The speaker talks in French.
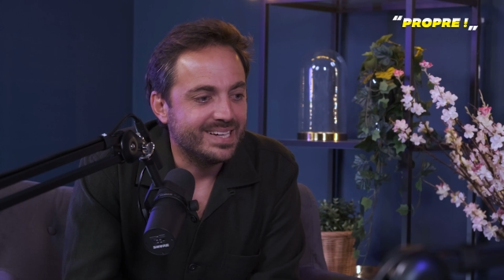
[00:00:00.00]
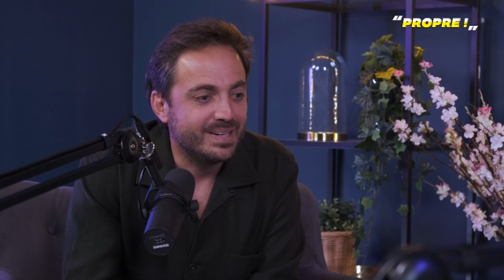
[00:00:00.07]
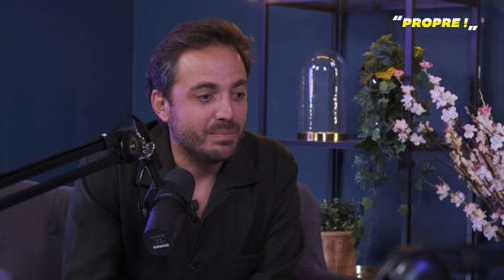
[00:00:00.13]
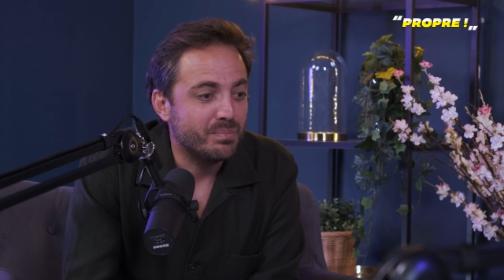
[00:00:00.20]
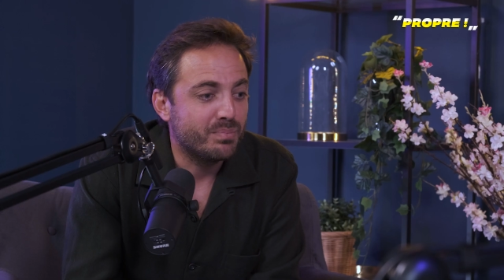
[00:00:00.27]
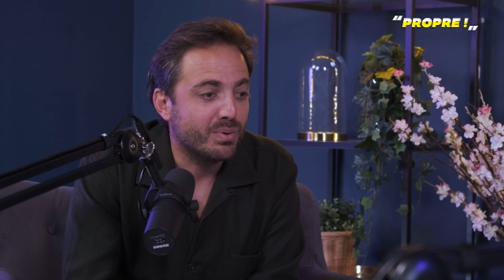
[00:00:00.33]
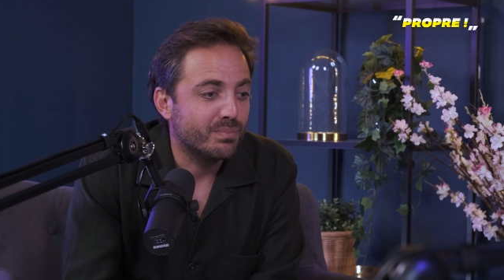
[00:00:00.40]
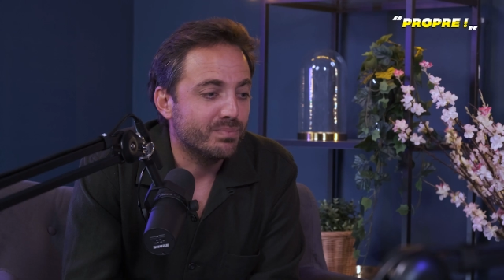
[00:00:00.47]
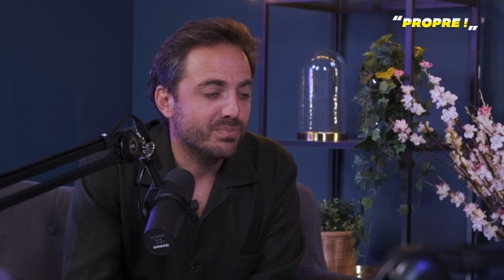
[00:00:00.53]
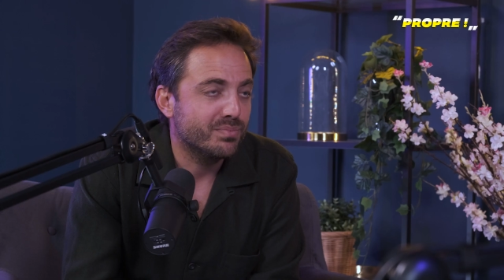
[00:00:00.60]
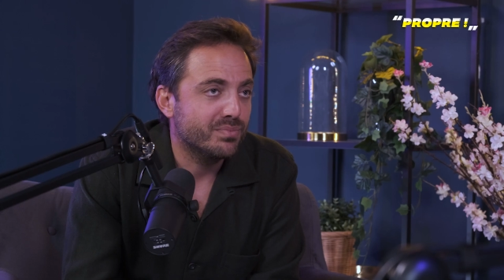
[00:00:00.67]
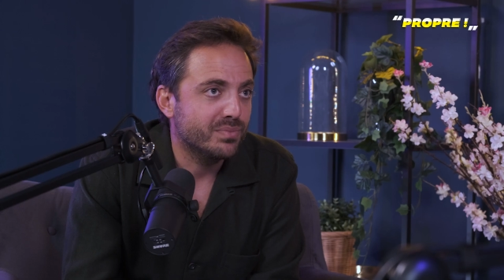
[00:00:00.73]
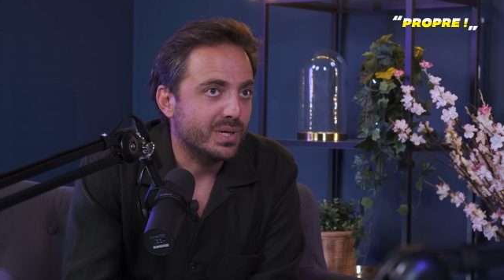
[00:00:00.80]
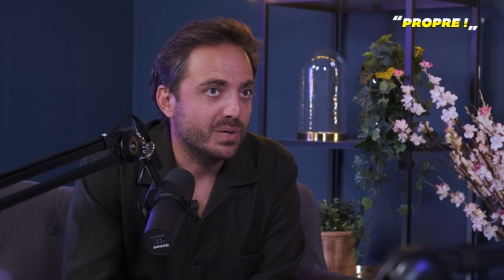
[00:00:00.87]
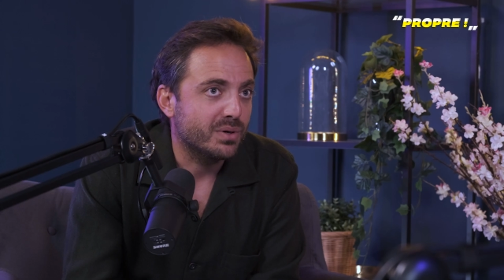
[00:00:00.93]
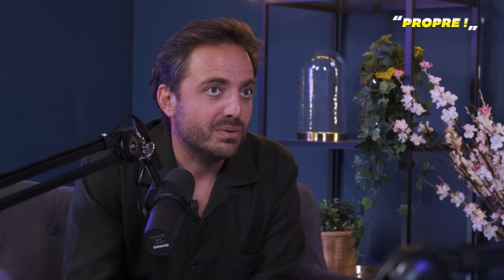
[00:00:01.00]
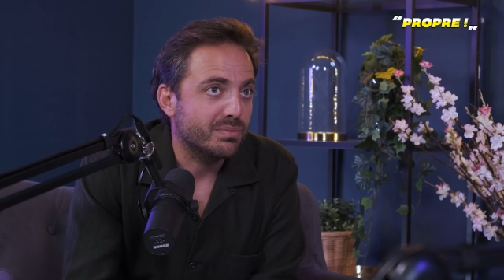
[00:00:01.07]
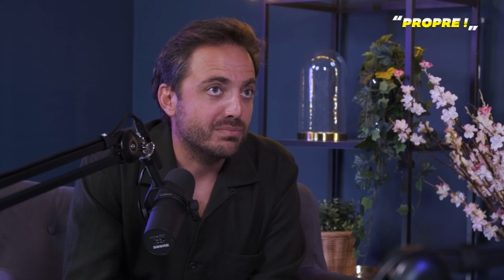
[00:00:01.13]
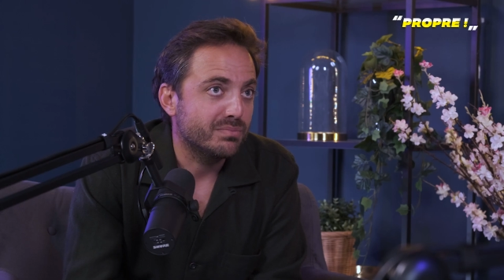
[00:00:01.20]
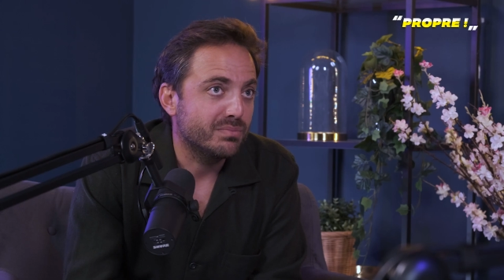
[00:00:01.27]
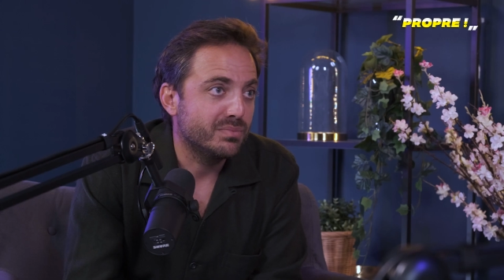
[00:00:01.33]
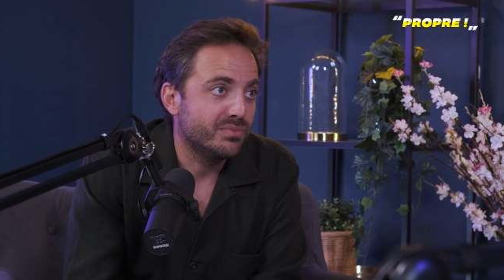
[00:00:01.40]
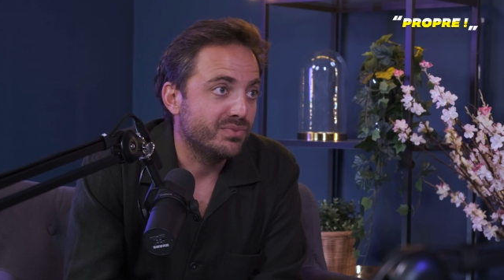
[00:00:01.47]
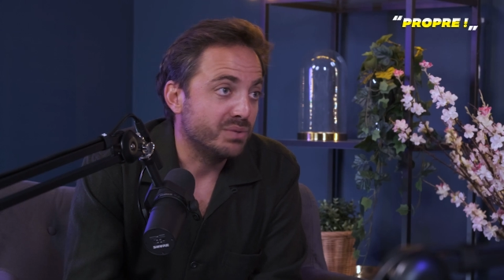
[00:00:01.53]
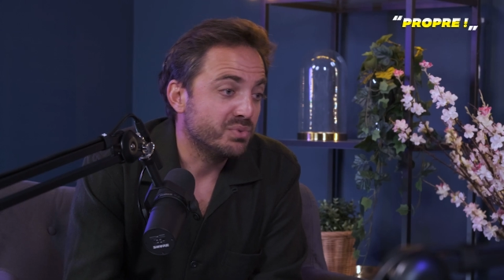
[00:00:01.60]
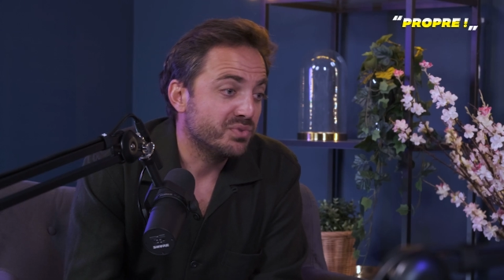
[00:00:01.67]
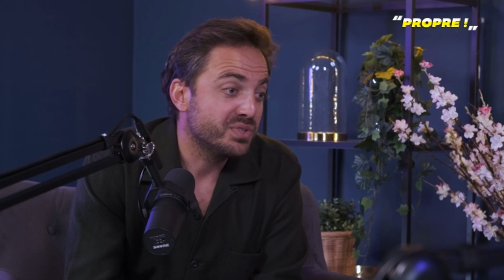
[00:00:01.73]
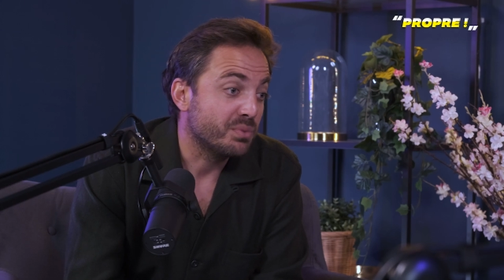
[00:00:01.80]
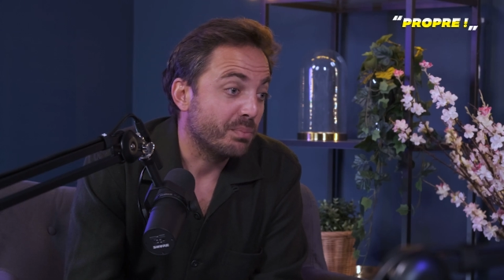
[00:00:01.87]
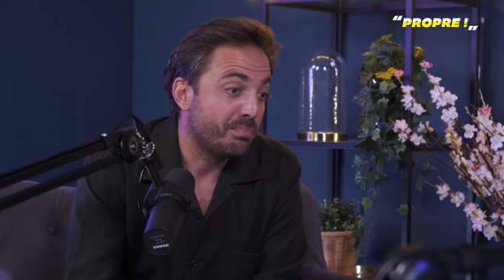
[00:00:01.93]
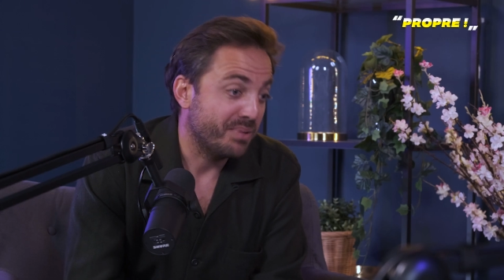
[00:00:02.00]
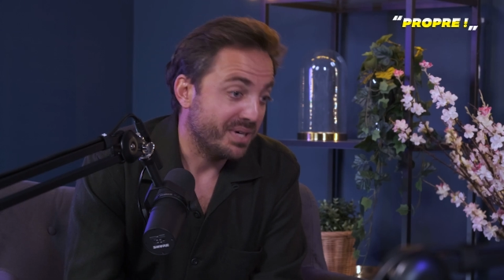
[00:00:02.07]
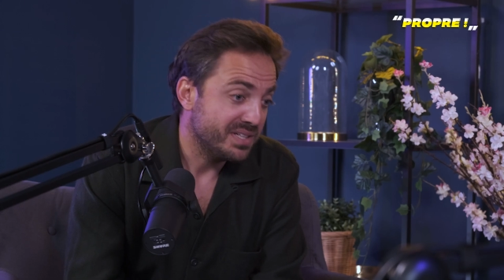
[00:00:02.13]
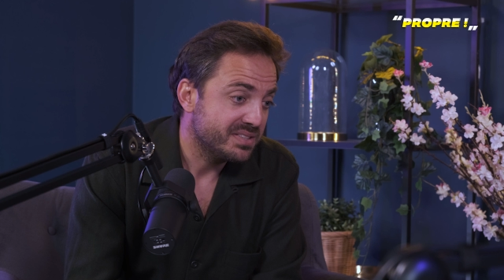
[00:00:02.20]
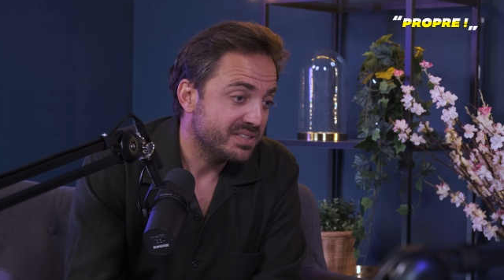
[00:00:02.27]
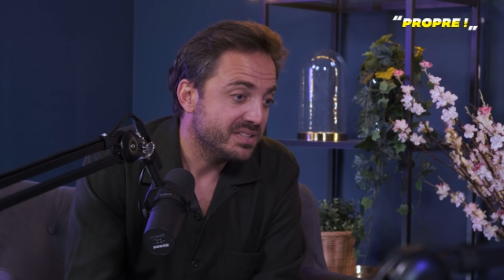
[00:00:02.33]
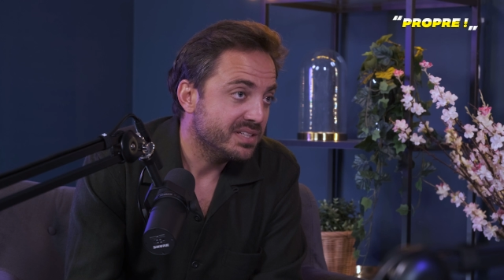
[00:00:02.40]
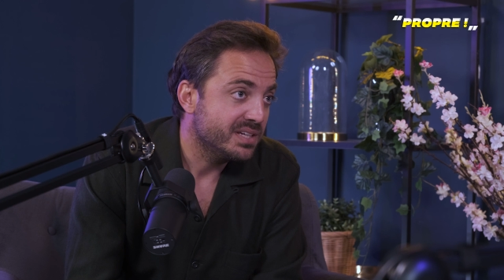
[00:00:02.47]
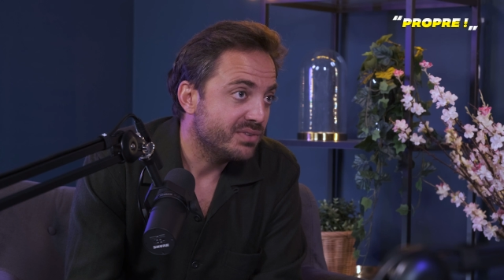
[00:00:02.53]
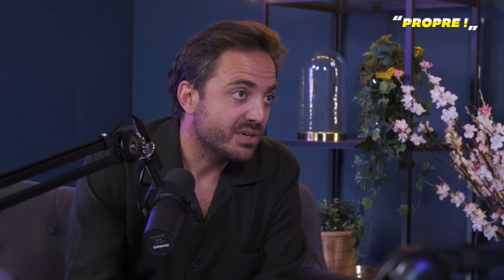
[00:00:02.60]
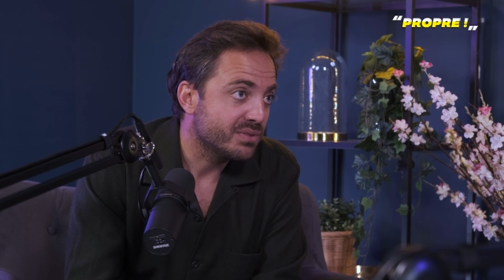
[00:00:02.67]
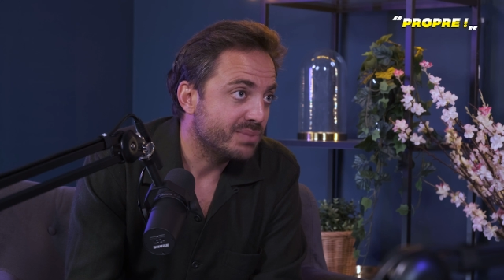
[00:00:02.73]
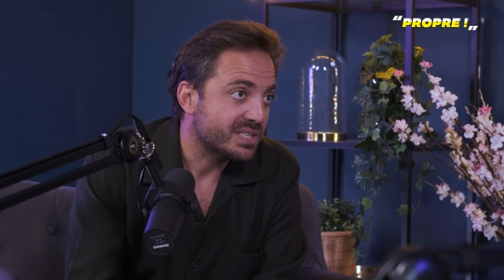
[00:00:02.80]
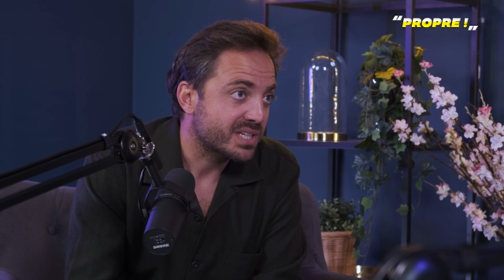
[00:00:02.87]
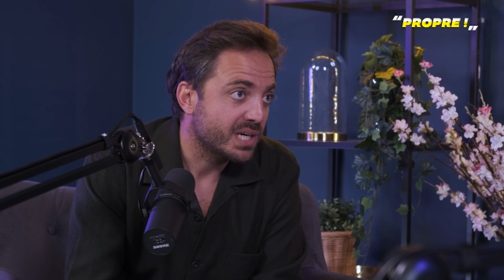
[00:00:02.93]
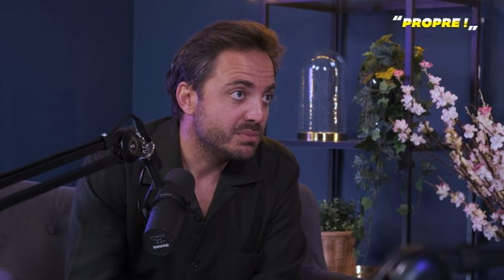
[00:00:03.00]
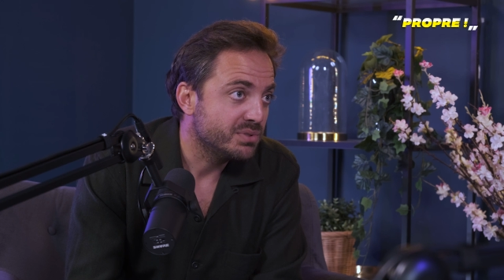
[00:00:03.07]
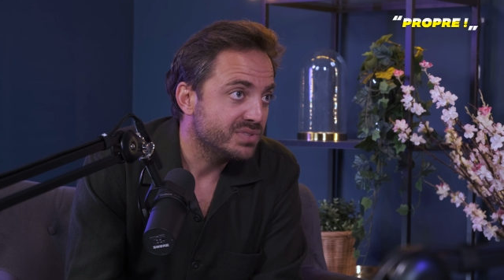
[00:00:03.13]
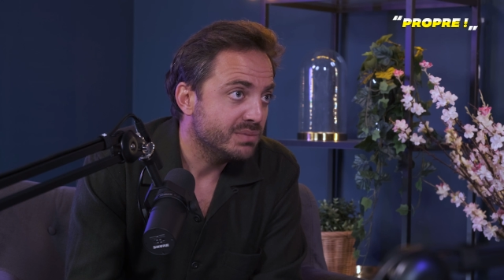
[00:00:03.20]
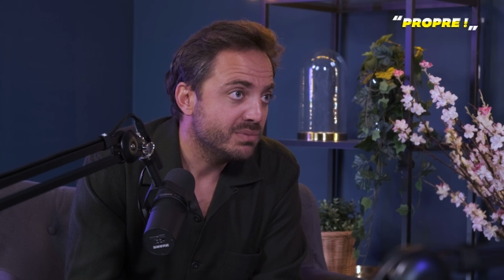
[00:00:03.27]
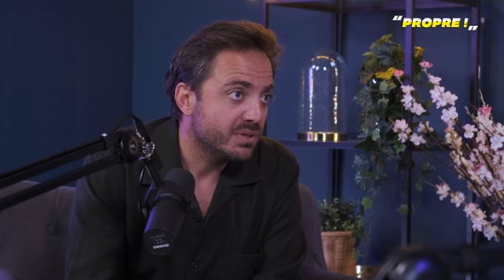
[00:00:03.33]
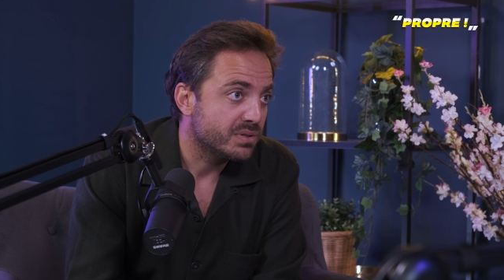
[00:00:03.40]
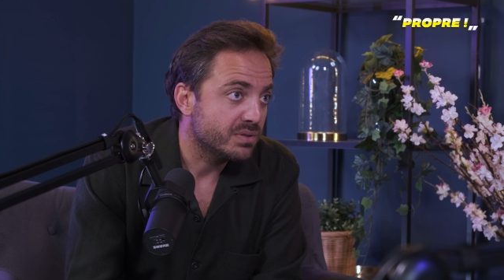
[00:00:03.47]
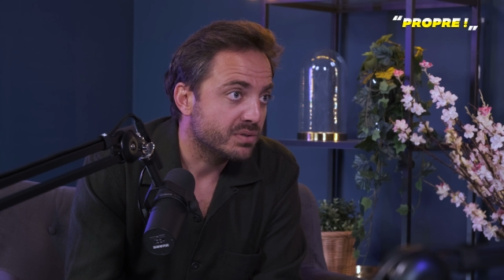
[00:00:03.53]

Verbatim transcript: euh, Alors, Van Move, ils n'ont pas essayé d'avoir une batterie amovible.